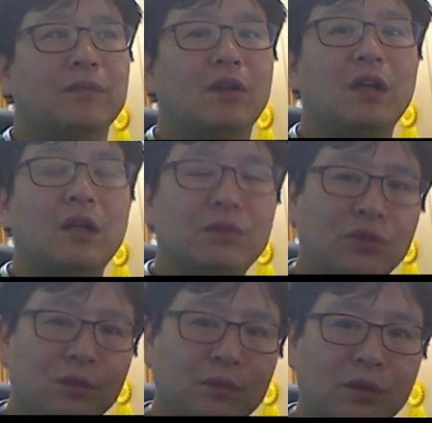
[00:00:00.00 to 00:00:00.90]
혈압이
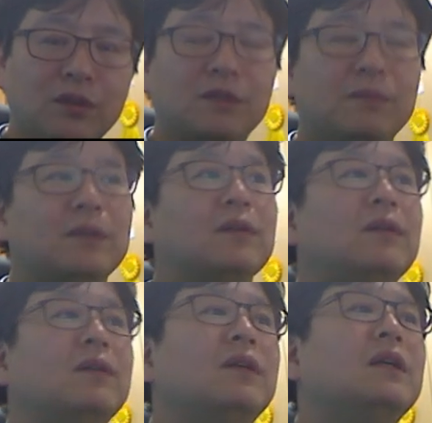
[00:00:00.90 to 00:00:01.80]
조금
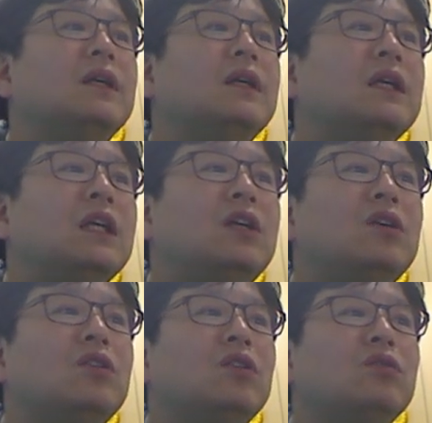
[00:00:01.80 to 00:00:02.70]
떨어지면서
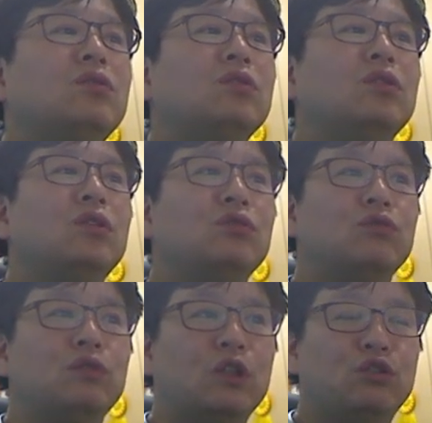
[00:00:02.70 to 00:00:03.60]
이럴 경우
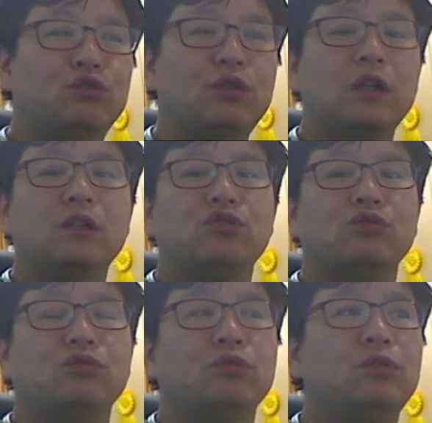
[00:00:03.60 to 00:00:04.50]
우리 수액을
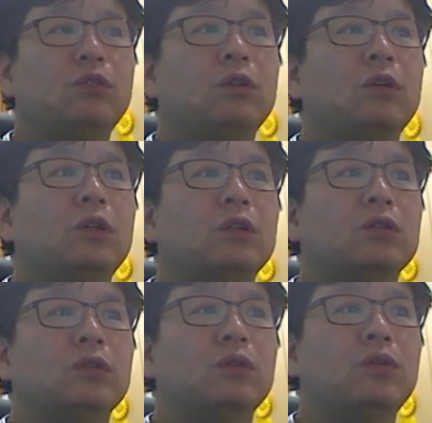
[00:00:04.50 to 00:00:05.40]
주고
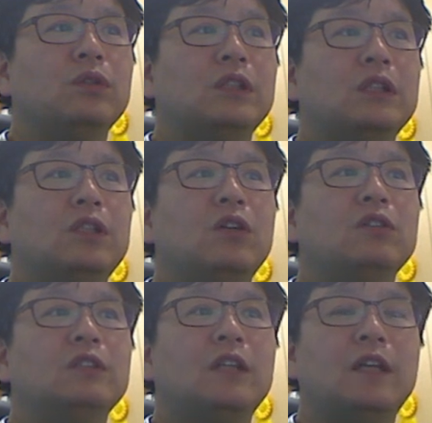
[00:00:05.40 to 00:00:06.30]
그리고
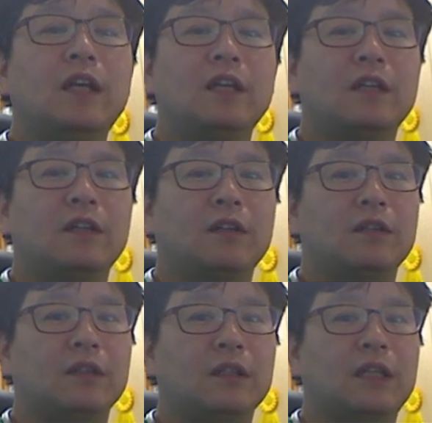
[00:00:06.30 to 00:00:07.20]
진동제에
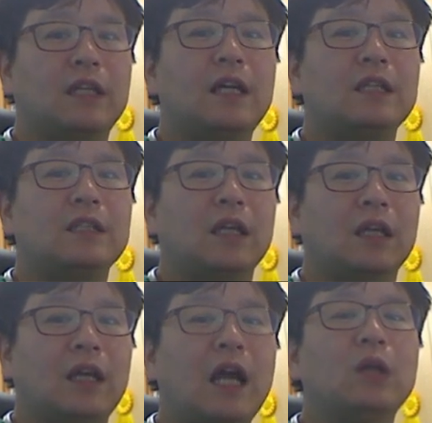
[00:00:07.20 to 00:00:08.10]
이런
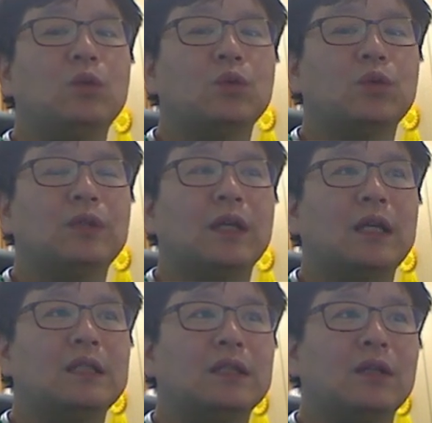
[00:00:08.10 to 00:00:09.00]
기량제, 항독소제가
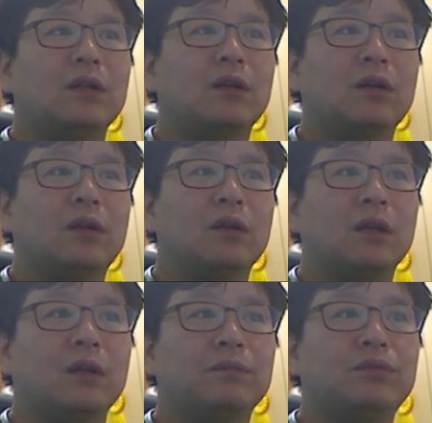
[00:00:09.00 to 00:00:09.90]
있어요.
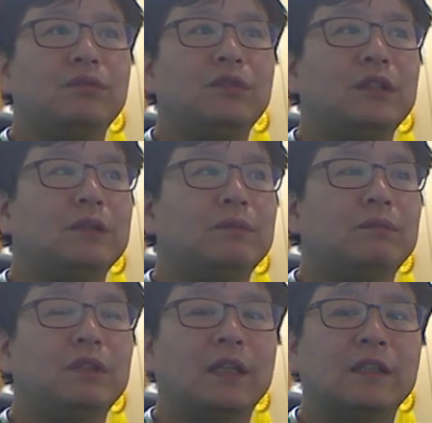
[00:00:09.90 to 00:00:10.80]
예, 플루닐
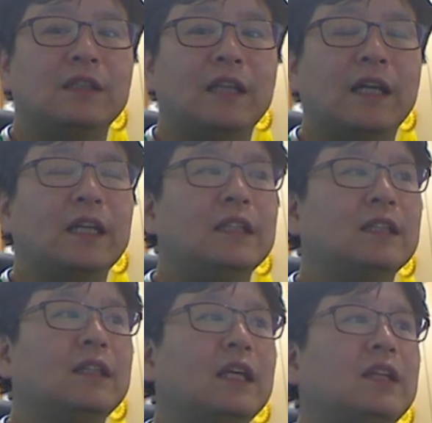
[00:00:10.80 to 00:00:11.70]
같은 약이
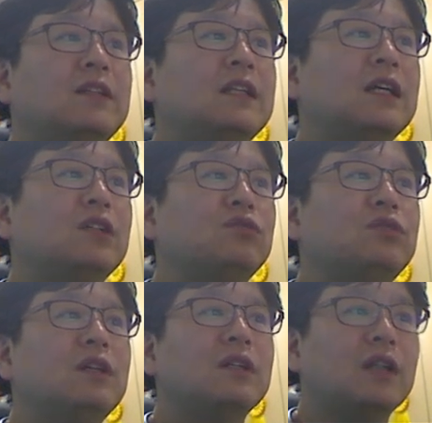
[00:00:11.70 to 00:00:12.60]
있는데 이런 약을
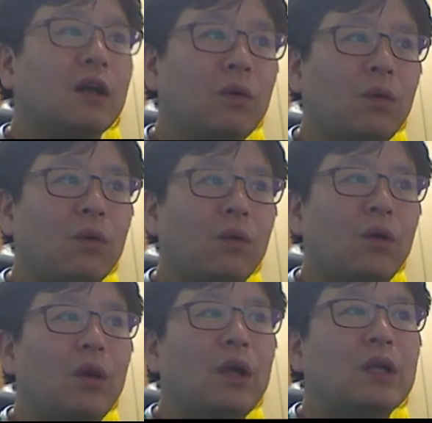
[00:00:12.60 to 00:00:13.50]
투약을 하고
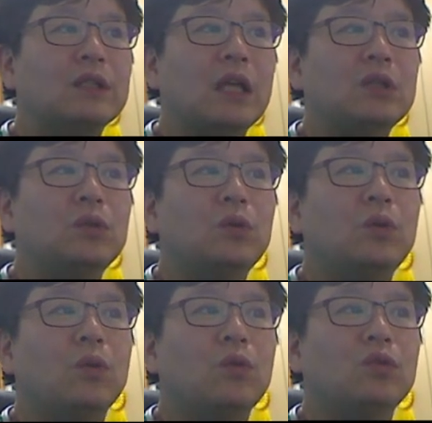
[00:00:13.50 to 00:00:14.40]

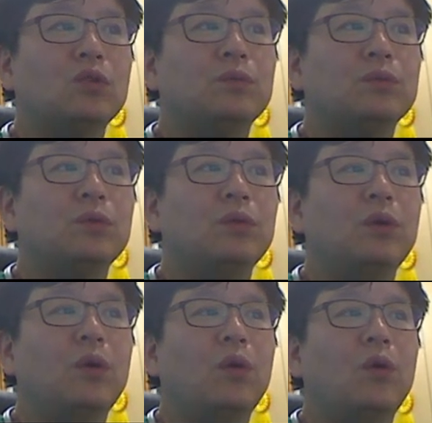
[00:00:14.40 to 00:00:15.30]
산소 공급으로